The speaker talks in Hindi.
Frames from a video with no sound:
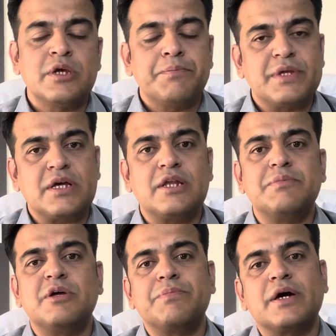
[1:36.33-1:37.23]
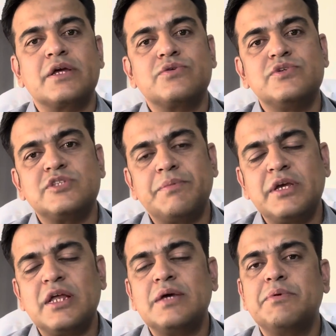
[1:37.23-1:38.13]
पिता नहीं बन पा रहे हैं तो इन सभी
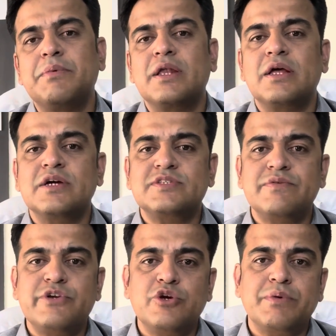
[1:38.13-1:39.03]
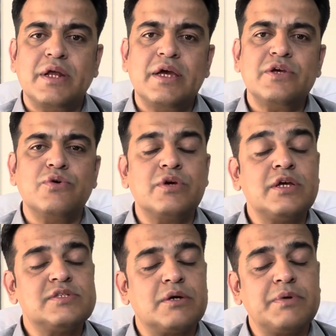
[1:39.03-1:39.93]
के लिए भी मैंने अलग से वीडियो बनाए हैं क्योंकि
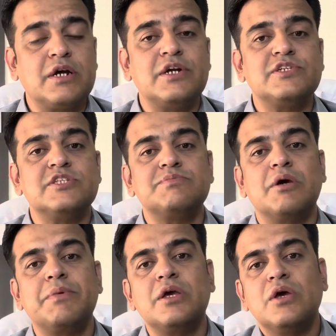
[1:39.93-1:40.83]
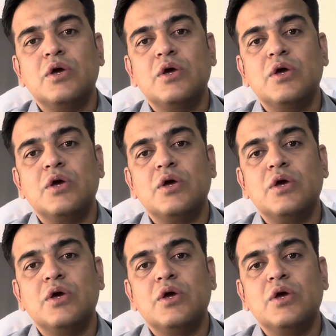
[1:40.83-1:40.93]
इन सभी कंडीशंस में भी